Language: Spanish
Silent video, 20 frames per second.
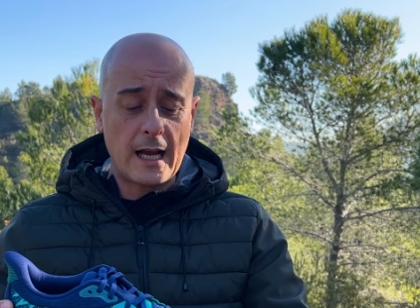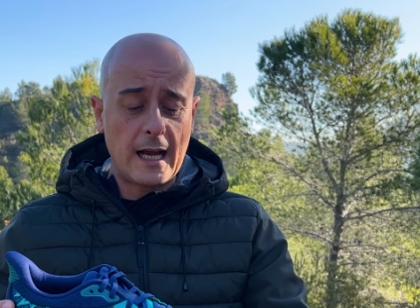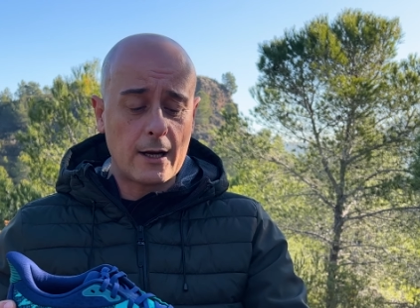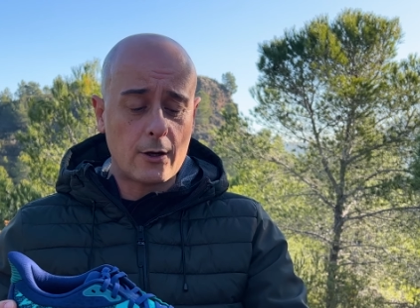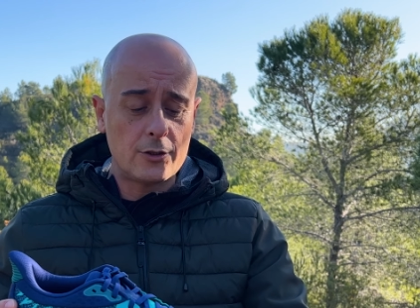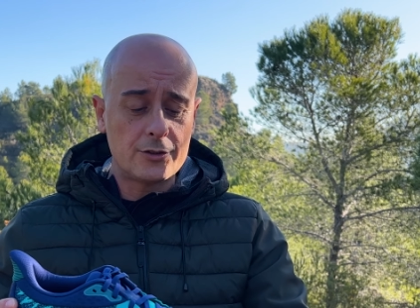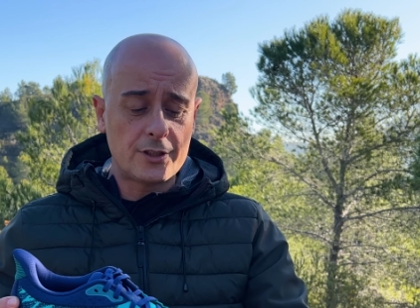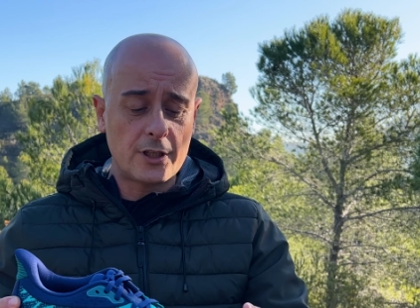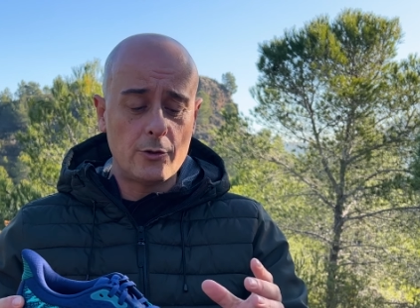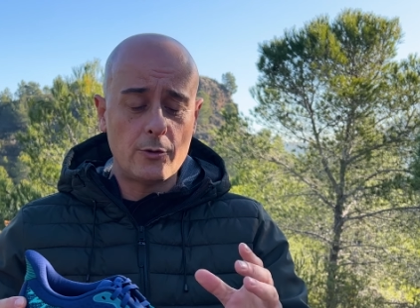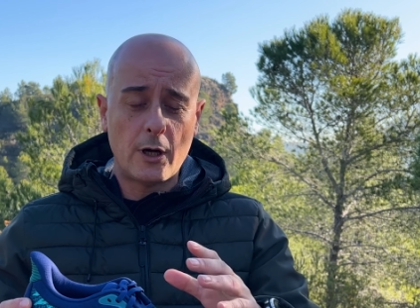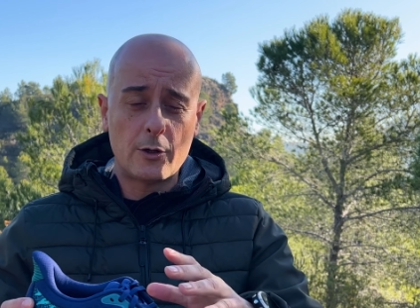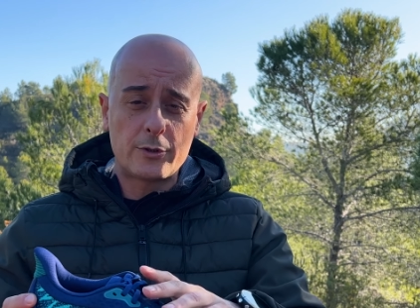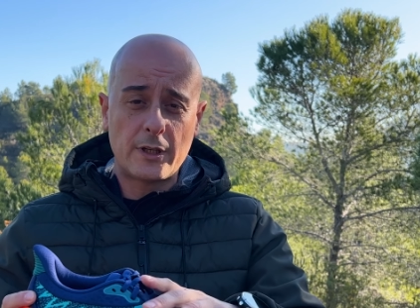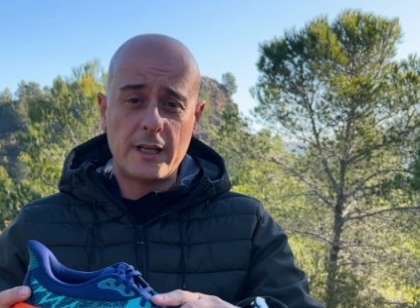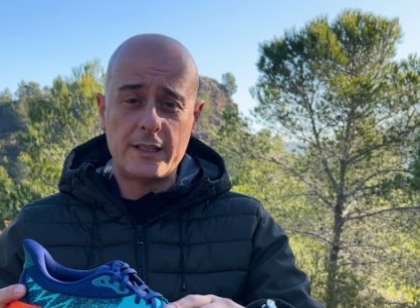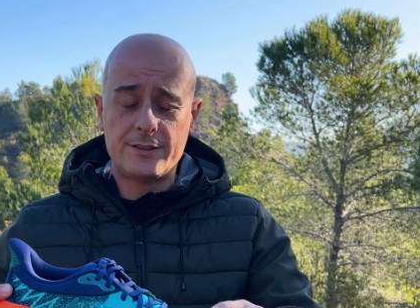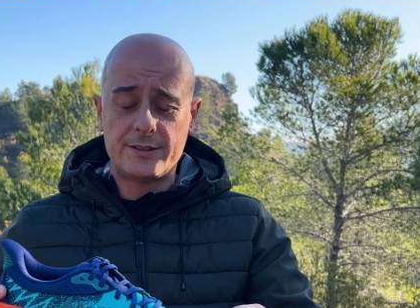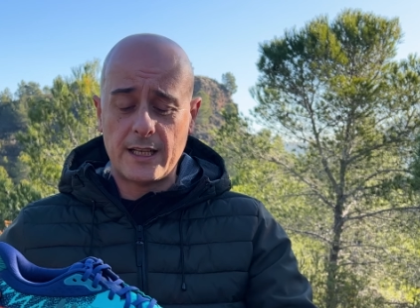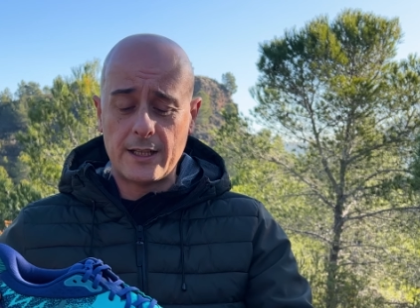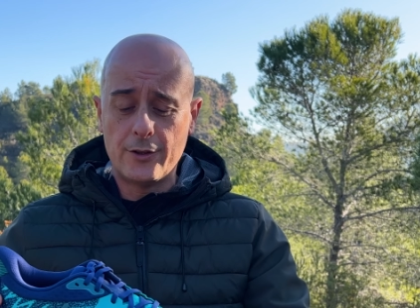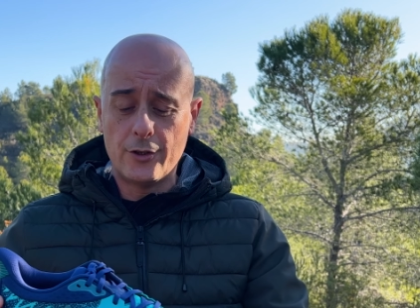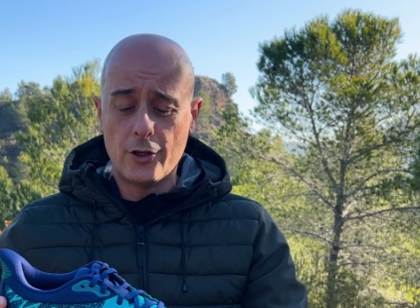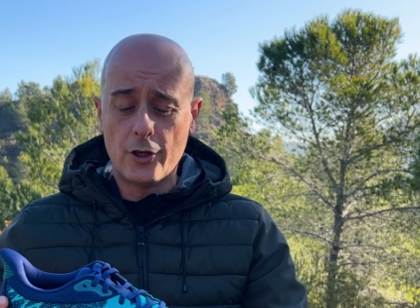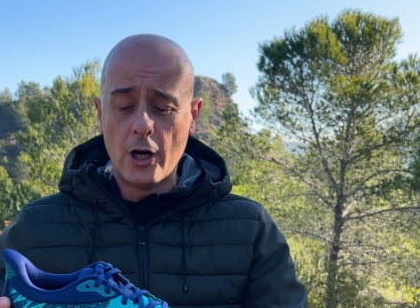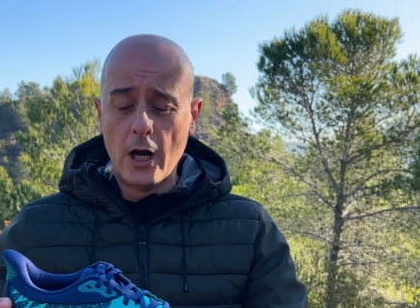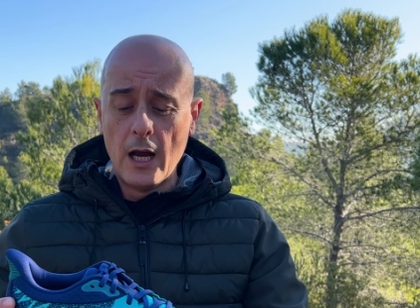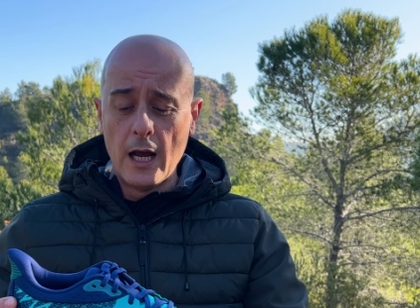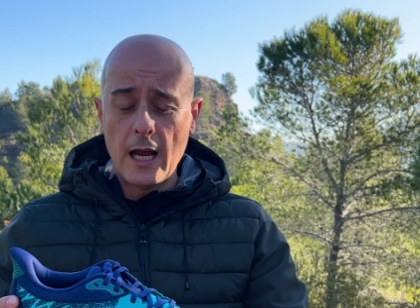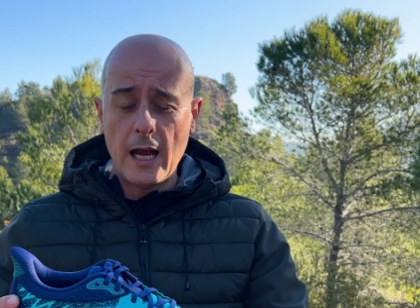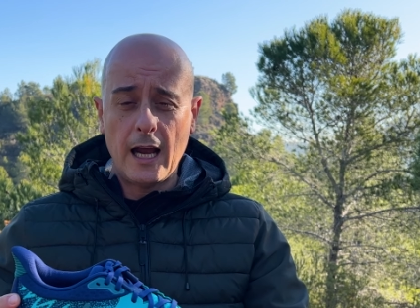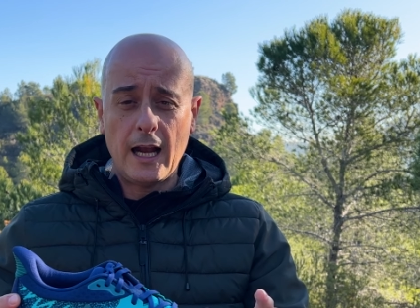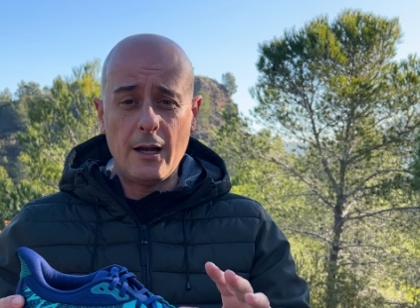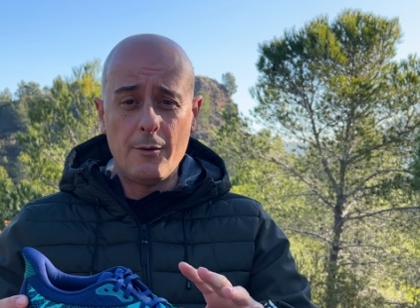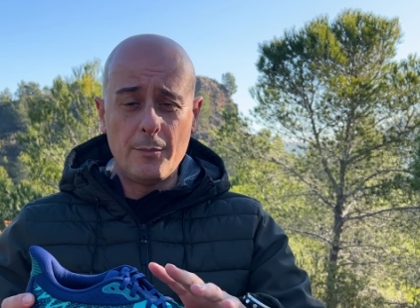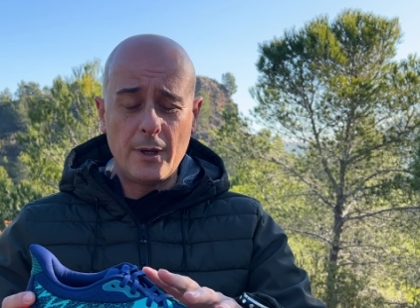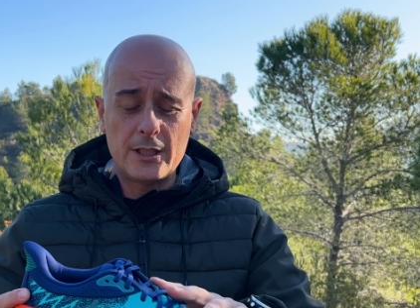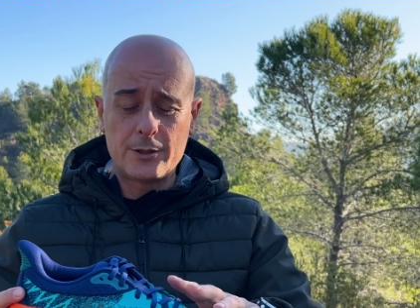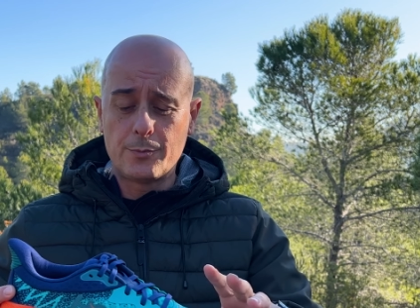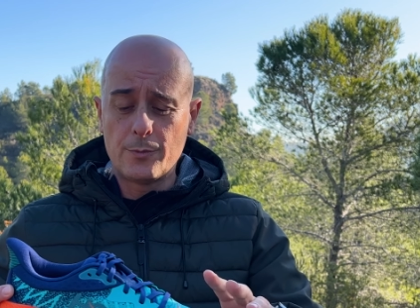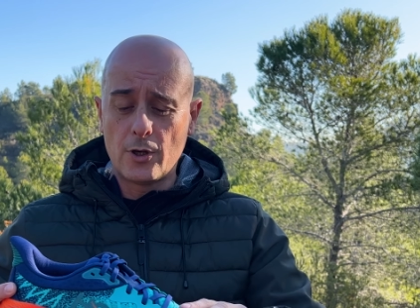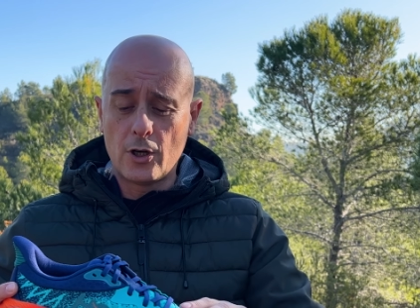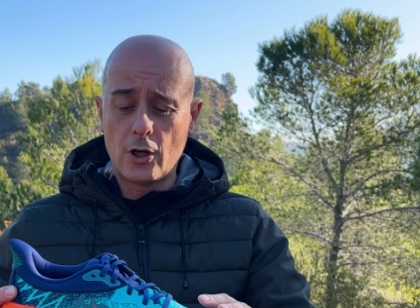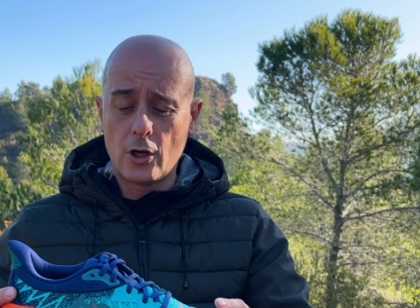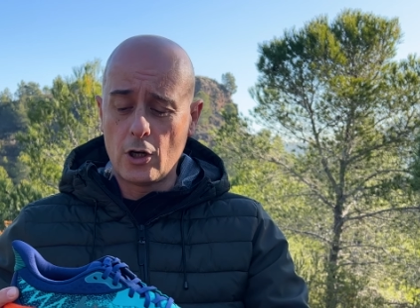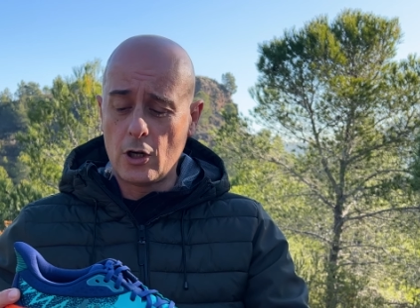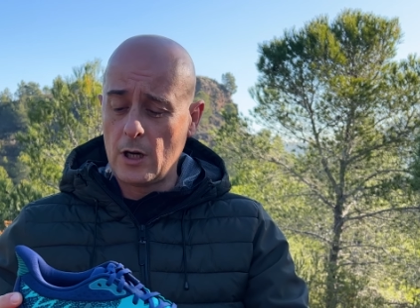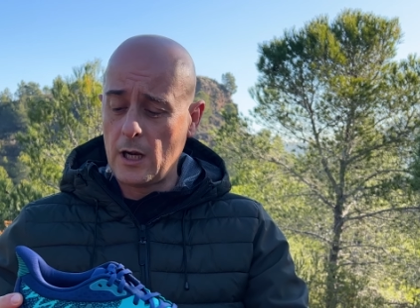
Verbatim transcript: continúa utilizando el mismo,